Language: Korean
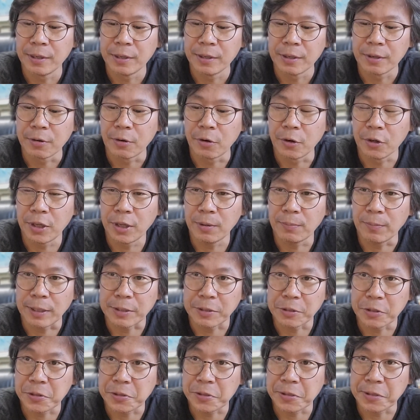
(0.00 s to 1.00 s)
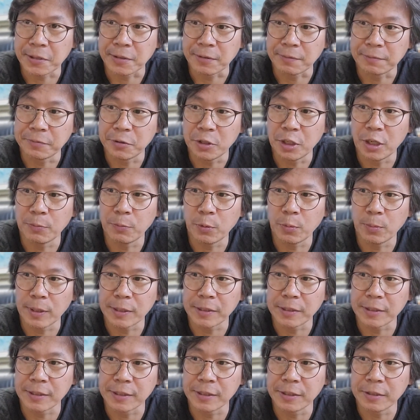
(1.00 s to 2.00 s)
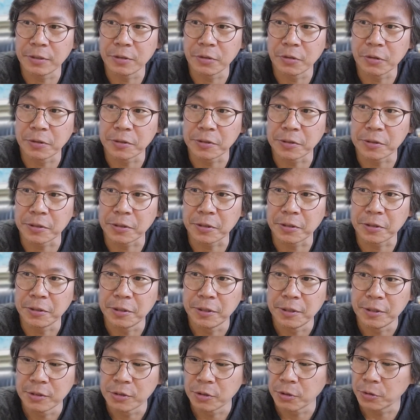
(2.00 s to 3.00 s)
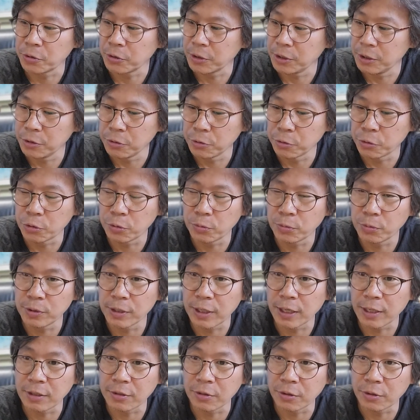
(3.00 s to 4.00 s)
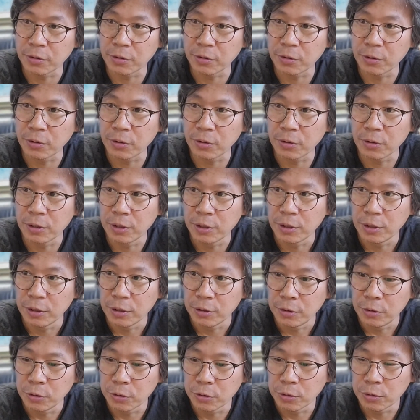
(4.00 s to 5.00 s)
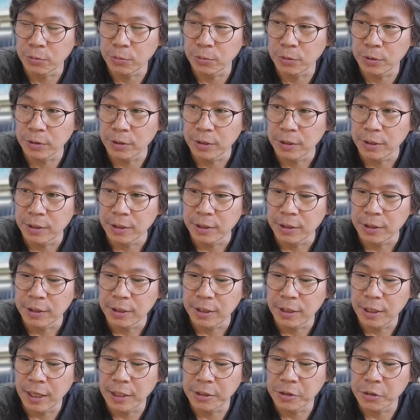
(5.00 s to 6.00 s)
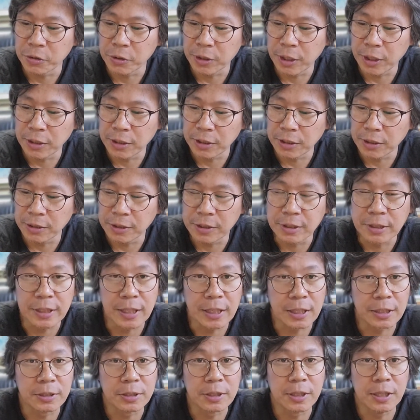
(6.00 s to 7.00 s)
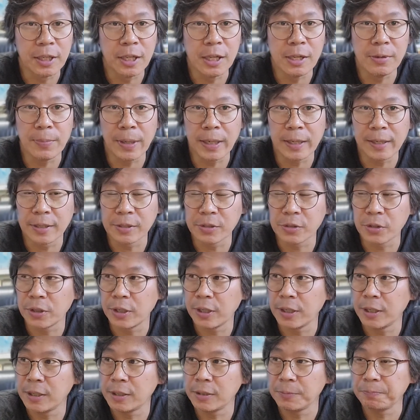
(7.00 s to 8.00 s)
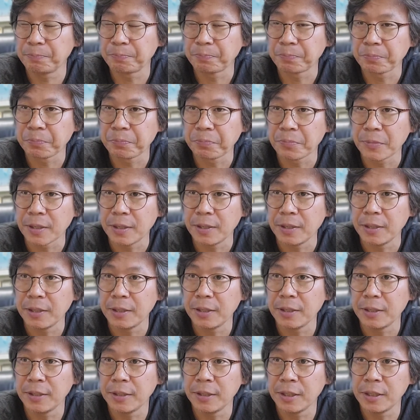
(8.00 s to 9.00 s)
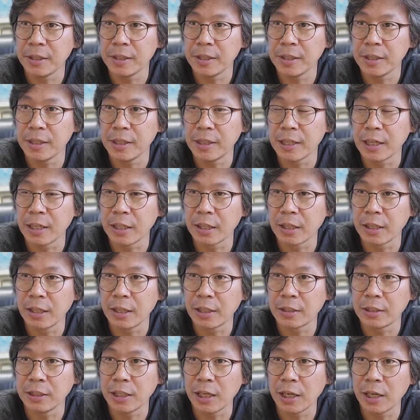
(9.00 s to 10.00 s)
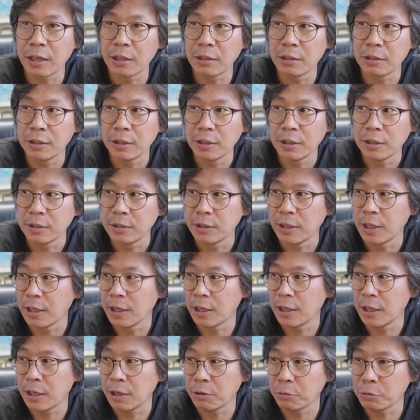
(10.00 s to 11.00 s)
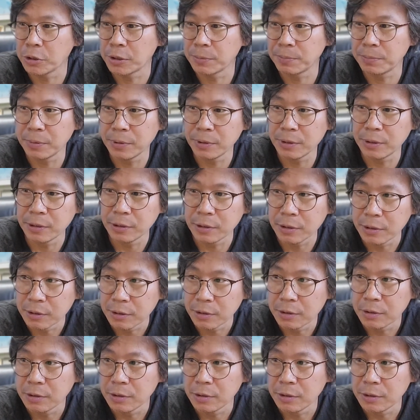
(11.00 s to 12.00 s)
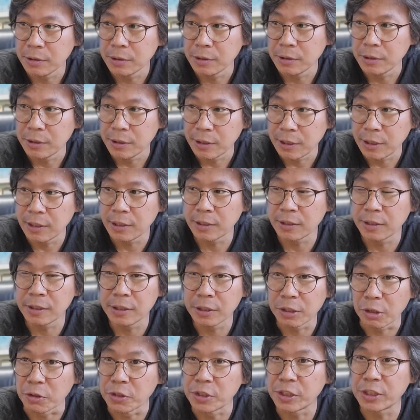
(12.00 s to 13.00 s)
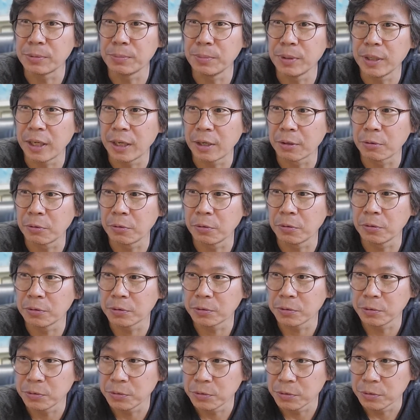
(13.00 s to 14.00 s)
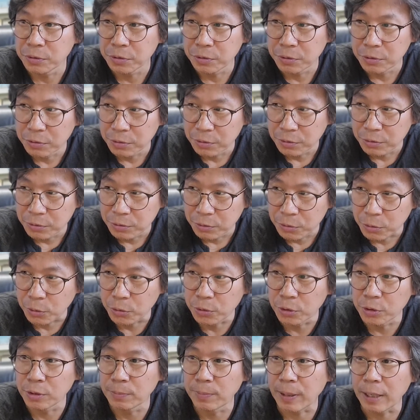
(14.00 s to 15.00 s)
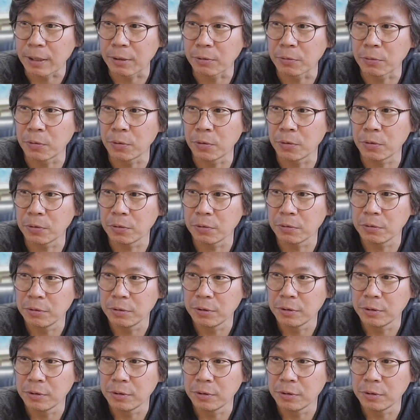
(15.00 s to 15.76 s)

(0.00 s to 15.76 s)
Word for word: 거기에 맞춰서 플랫폼화 시키는 거죠. 저도 이 유튜브를 하는 것도 유튜브를 예전에는 그냥 일만 했죠. 일. 이 일이라는 게 그냥 내가 하고 싶은 일을 열심히 하고 돈을 받고